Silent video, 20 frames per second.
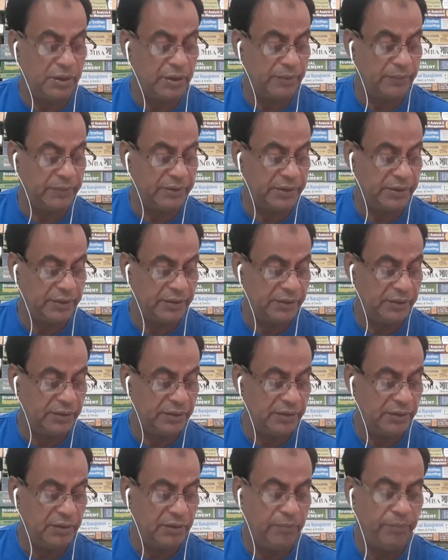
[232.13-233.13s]
আমাদের
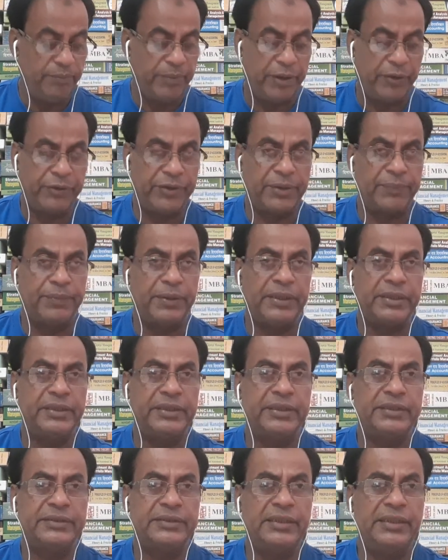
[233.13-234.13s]
বারোটা পার্টি
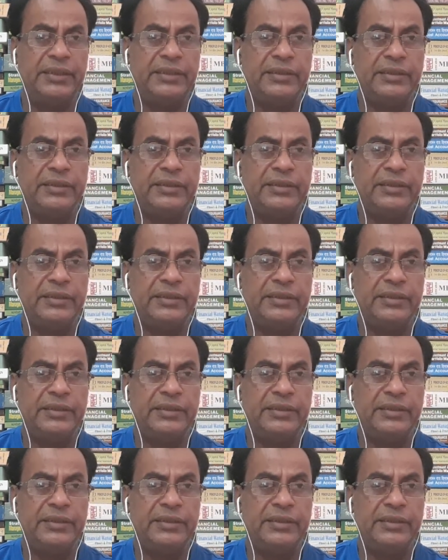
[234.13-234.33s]
আছে